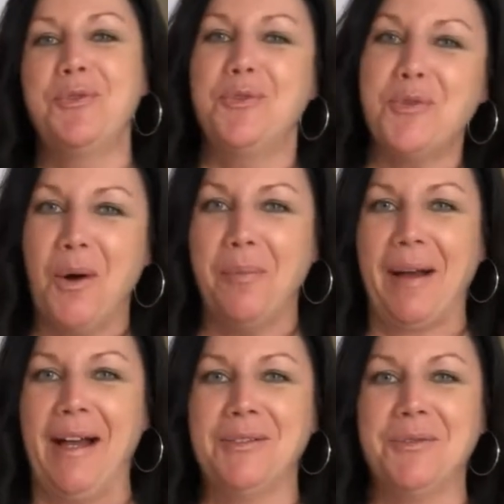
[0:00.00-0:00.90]
tout
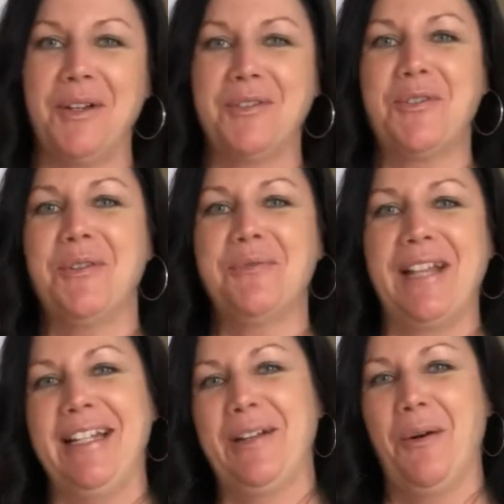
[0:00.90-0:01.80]
comprendre, ou en tout cas, vous
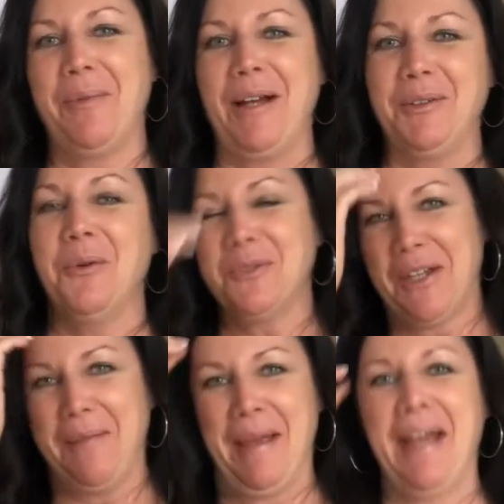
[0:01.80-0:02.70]
allez comprendre
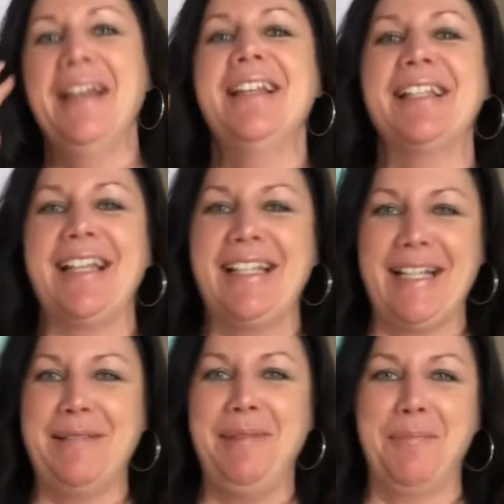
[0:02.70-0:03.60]
autrement. Ça ne
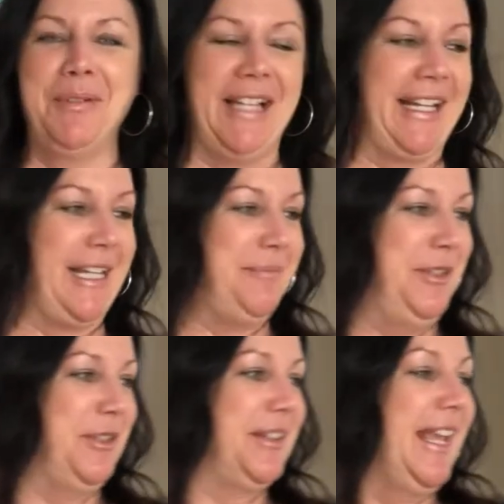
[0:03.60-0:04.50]
s'explique pas dans quatre
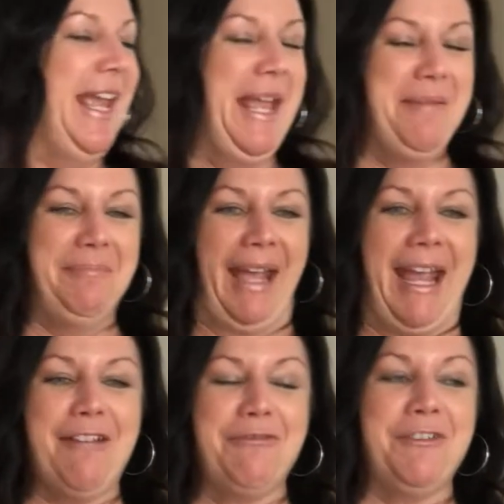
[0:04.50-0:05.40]
minutes.
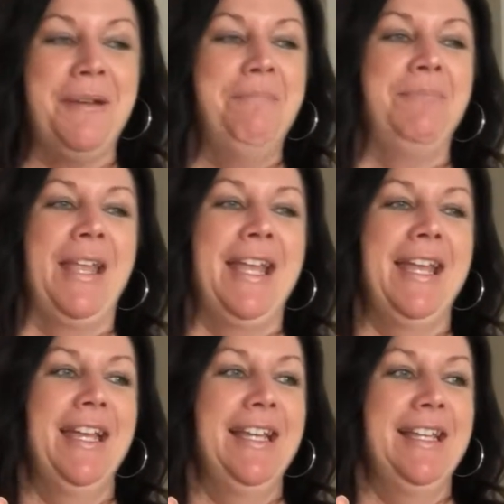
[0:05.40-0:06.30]
Bref,
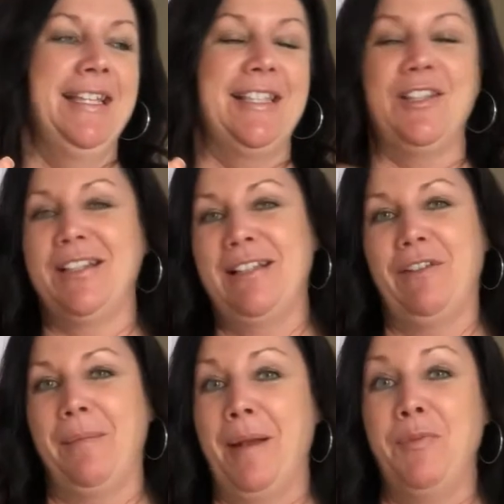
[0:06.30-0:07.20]
ça, c'est
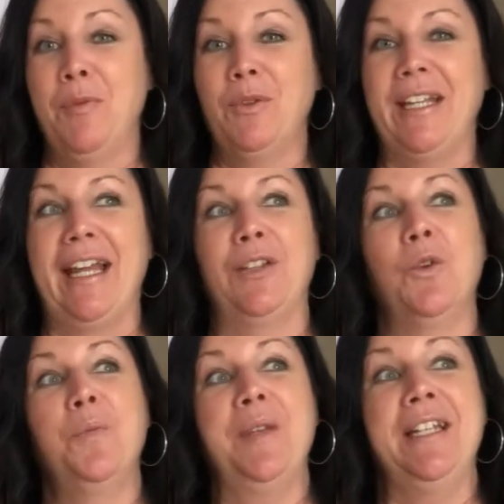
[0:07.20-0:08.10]
vraiment le plus beau des
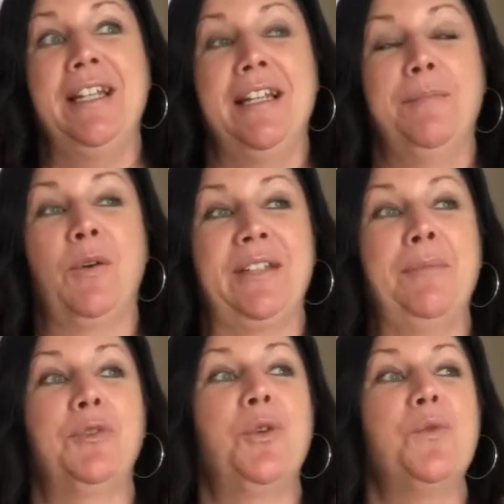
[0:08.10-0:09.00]
cadeaux. Puis mon
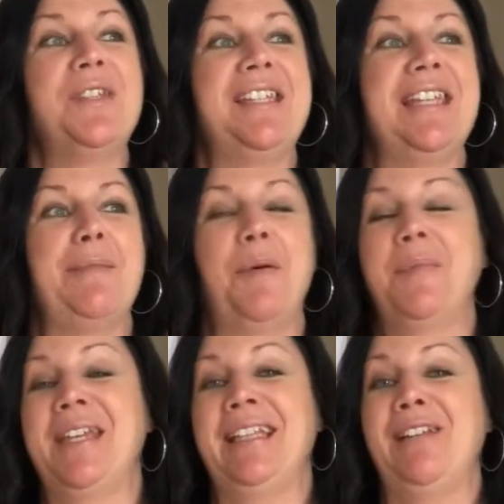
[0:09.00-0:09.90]
thème 2 aussi, qui n'est pas
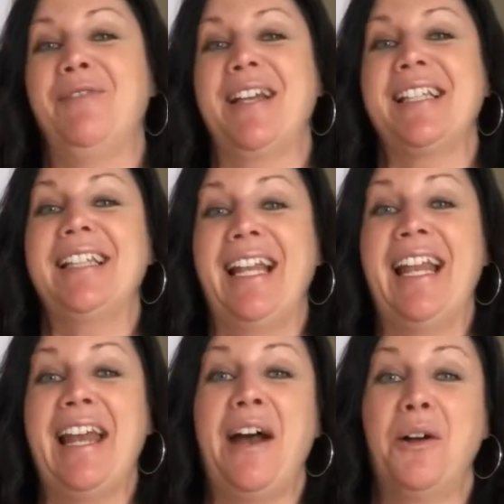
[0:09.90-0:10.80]
piqué des vents, c'est d'aller
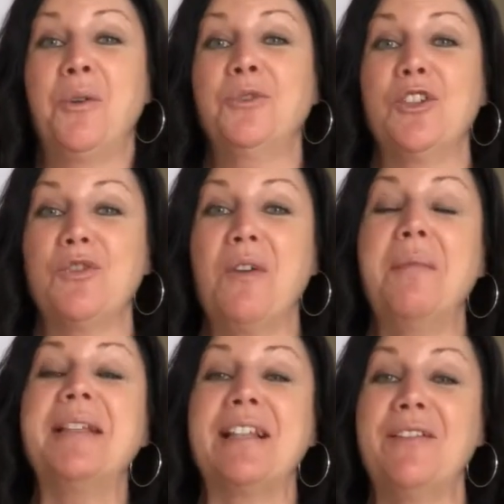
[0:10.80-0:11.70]
à la rencontre de soi.
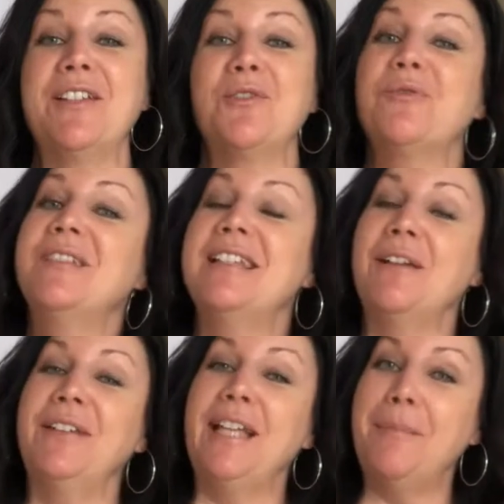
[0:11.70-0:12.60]
Mais ça va être ça aussi. Ça
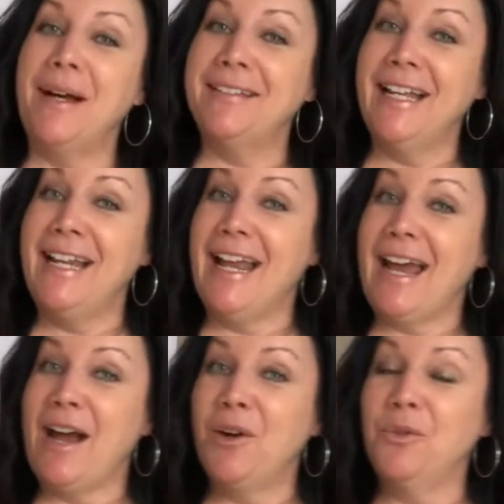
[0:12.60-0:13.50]
va être d'apprendre à aller à
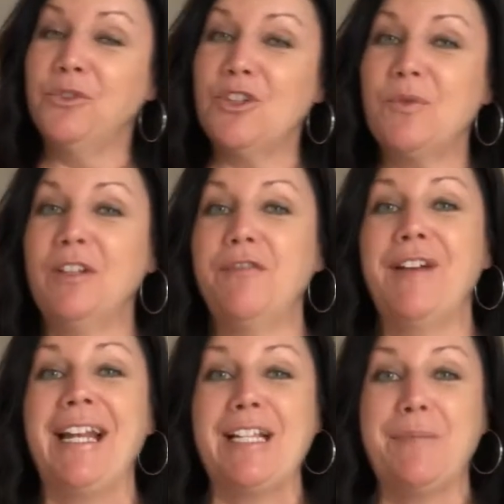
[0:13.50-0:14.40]
la rencontre de soi, de
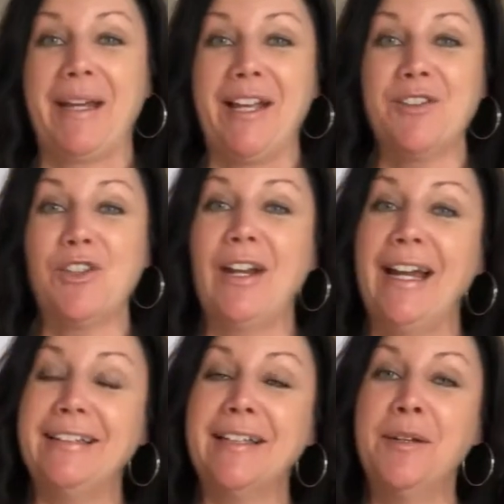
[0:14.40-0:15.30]
faire l'expérience de
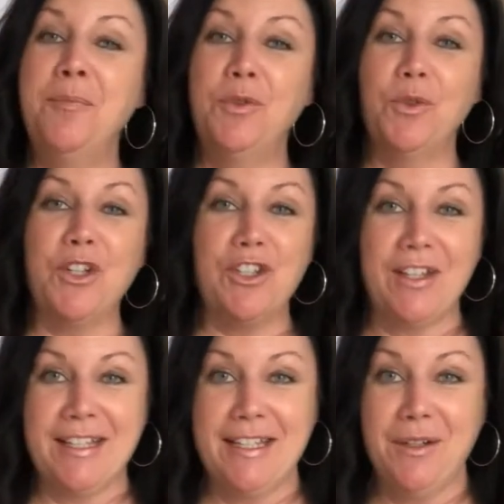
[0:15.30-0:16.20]
l'être, plutôt que de
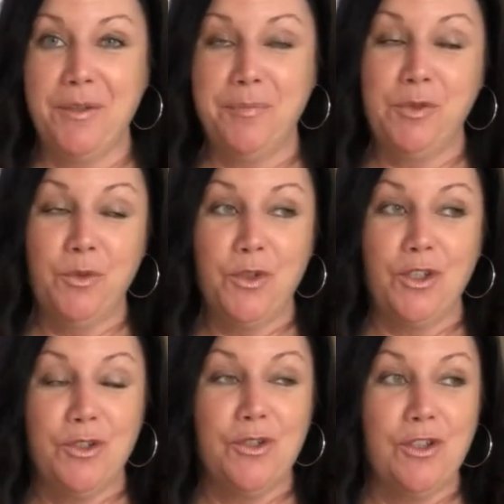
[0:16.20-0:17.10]
sortir, plutôt que
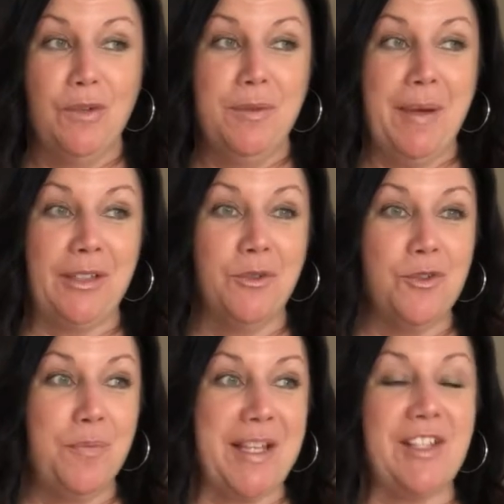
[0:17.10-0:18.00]
de celui, pardon,
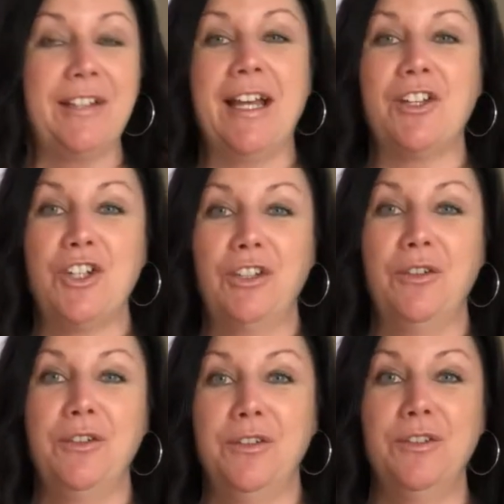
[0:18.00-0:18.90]
du personnage et
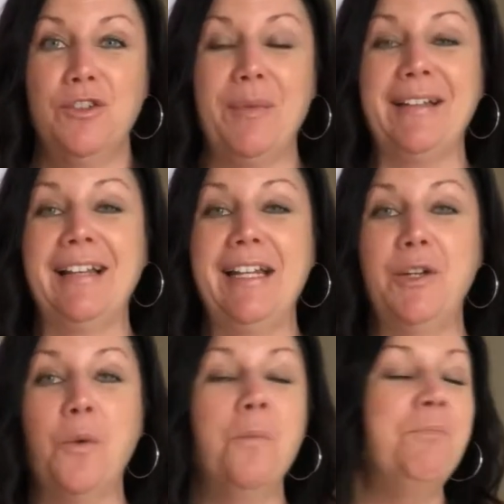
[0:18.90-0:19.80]
du mental ego.